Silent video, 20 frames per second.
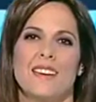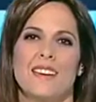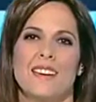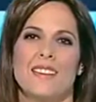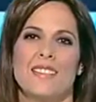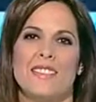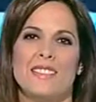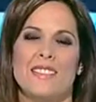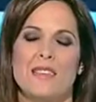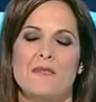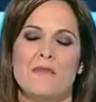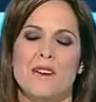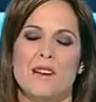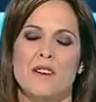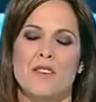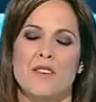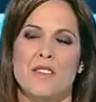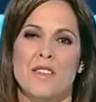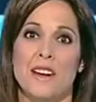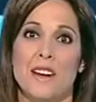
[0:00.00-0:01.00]
El
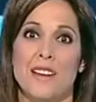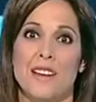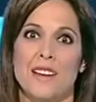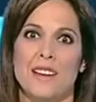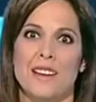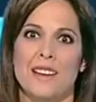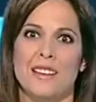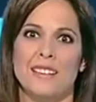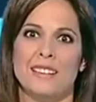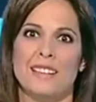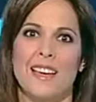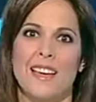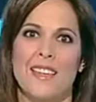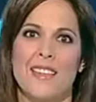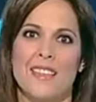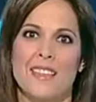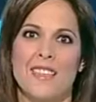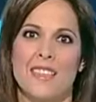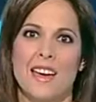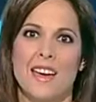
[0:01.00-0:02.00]
desembarco de la
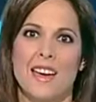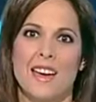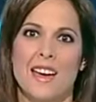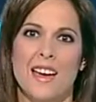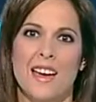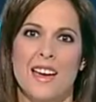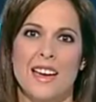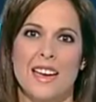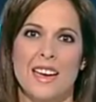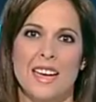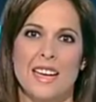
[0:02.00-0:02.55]
danza